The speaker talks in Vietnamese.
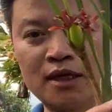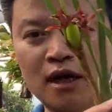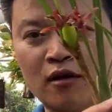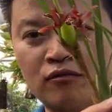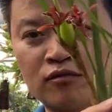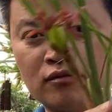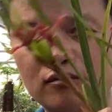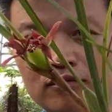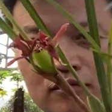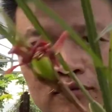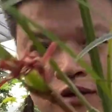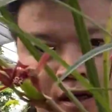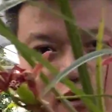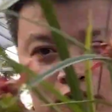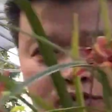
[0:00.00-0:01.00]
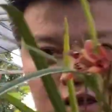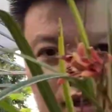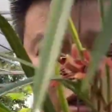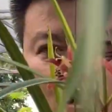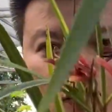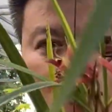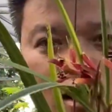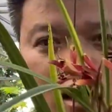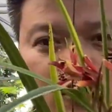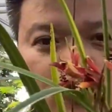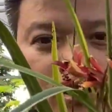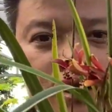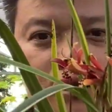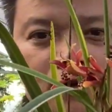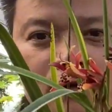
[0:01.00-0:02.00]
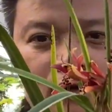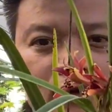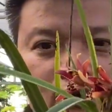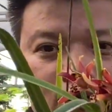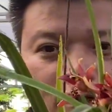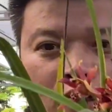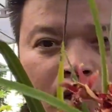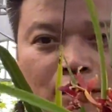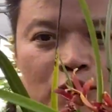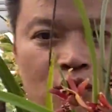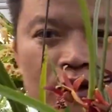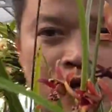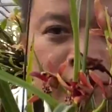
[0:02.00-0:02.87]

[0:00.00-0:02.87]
đồng Đấy, cũng rất nhiều hoa luôn Đấy mọi người